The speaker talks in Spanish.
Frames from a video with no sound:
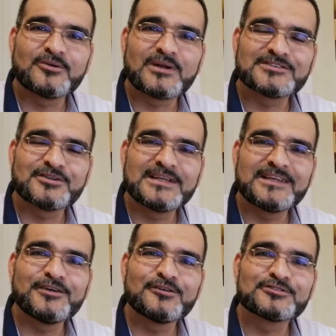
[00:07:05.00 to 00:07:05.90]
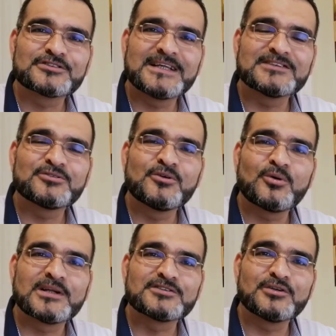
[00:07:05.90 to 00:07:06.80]
el corazón de Dios, que es un
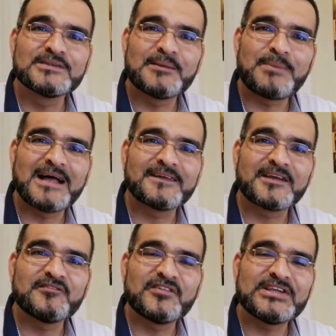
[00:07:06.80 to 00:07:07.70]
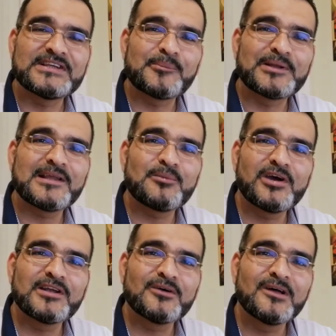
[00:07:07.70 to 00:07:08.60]
corazón de Padre infinitamente
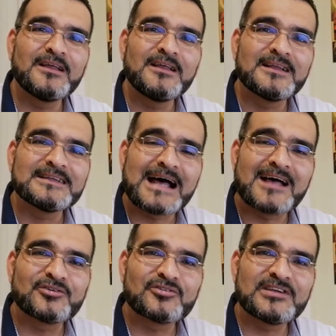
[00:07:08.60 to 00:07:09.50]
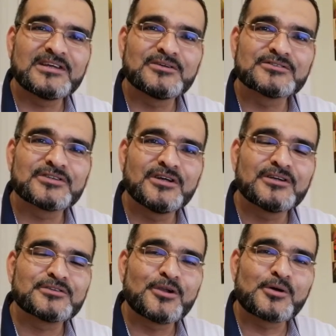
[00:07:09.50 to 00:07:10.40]
bueno, da a sus hijos
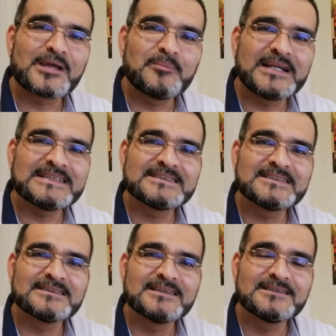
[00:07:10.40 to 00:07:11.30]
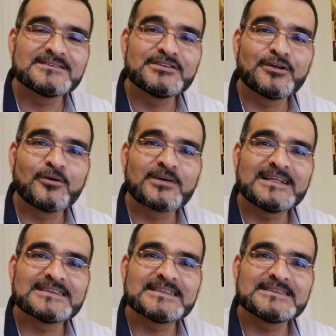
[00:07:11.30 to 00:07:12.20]
no lo que merecen, sino lo
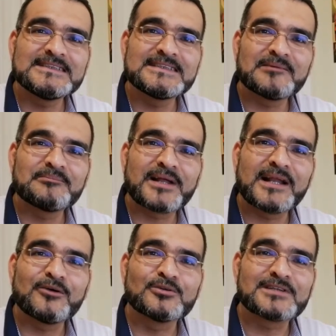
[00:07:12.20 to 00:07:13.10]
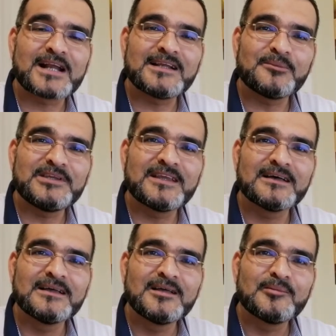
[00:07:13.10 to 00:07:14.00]
que necesitan para encontrar la vida,